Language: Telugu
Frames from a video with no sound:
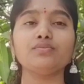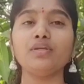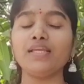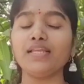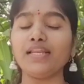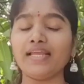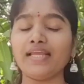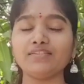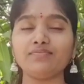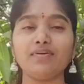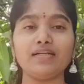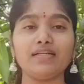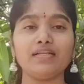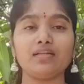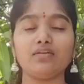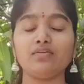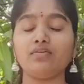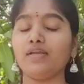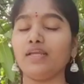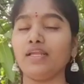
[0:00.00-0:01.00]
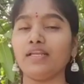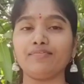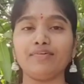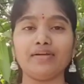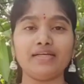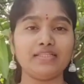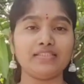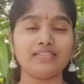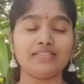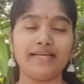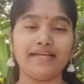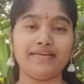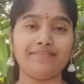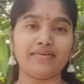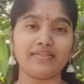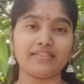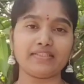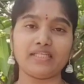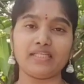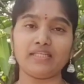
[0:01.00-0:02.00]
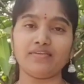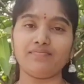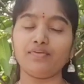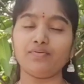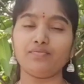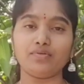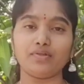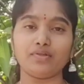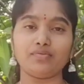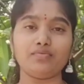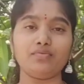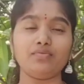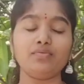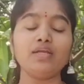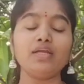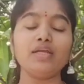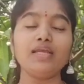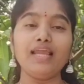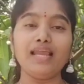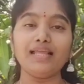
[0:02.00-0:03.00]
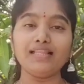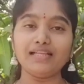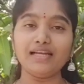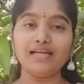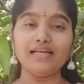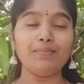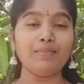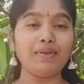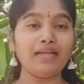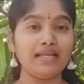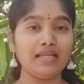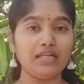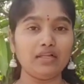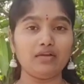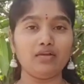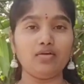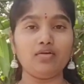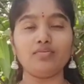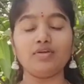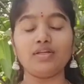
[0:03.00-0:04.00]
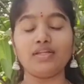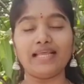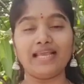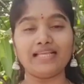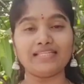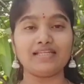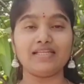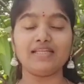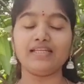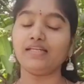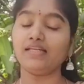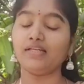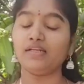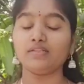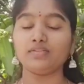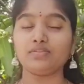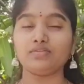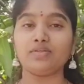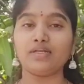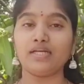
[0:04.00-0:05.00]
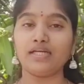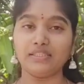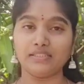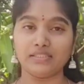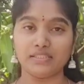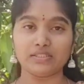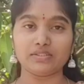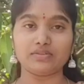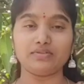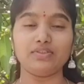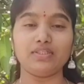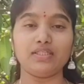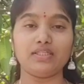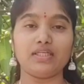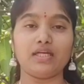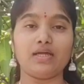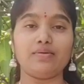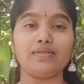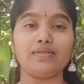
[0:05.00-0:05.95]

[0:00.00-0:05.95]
సో ఈ రైస్ వాటర్లో ఎటువంటి సైడ్ ఎఫెక్ట్స్ అనేవి ఉండవు ఎందుకంటే మన ఇంట్లో ఉన్న న్యాచురల్ ఇంగ్రీడియంట్స్తో రెడీ చేసుకుంటాం